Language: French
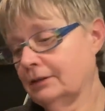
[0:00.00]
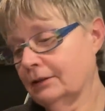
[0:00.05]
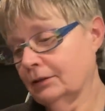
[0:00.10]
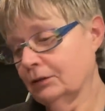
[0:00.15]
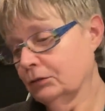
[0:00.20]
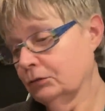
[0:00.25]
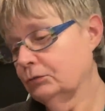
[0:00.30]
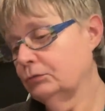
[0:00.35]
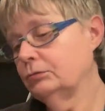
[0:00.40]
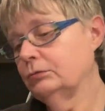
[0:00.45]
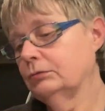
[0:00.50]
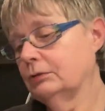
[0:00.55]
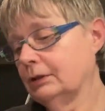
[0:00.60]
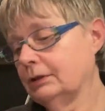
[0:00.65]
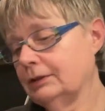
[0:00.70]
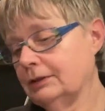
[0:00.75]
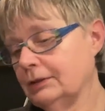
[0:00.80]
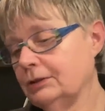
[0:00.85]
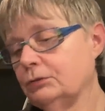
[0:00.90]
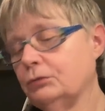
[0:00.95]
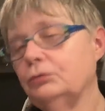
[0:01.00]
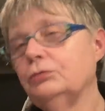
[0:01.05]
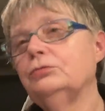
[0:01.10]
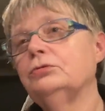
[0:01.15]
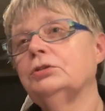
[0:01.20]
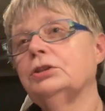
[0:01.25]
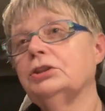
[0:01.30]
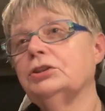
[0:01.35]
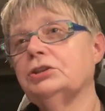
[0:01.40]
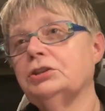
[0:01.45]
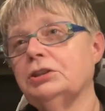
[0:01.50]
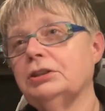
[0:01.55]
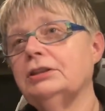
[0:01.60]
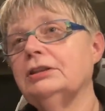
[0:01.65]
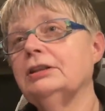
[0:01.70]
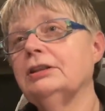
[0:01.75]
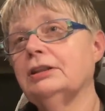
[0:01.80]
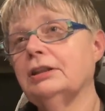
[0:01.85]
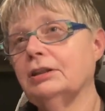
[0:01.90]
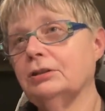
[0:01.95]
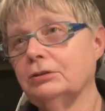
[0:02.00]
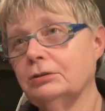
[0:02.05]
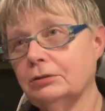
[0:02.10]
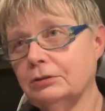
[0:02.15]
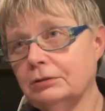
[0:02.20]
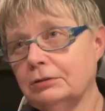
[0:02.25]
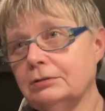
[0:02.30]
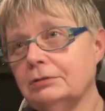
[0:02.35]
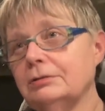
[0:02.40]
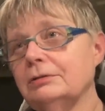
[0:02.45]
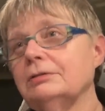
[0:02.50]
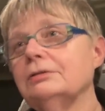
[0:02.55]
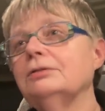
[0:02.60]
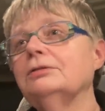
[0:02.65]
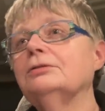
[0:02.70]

Quand tu as dit que tu cherchais des cartons,